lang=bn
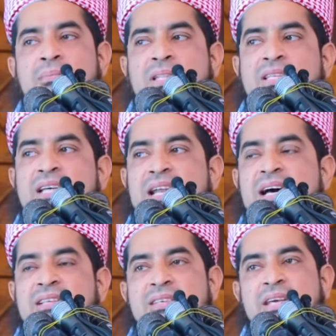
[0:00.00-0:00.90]
আপনাদের
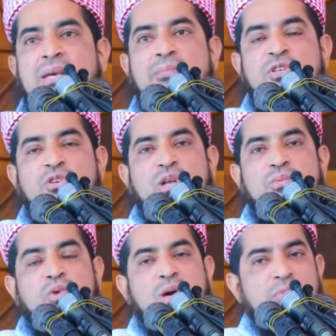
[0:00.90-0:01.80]
জানা আছে
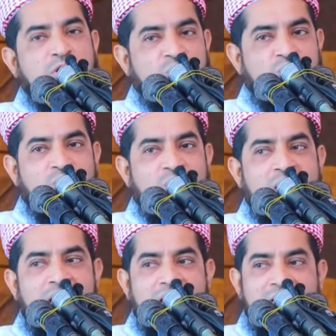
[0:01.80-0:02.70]
বিশ্বনবী মোহাম্মদ
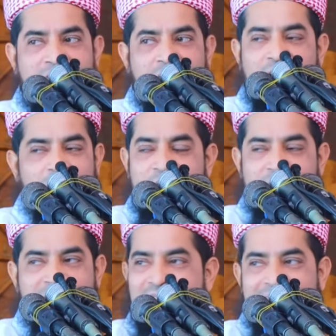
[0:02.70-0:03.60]
রসুল্লাহ সাল্লাহ
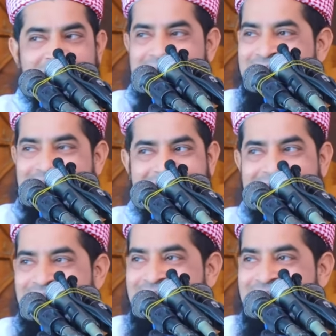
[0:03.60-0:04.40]
সাল্লাম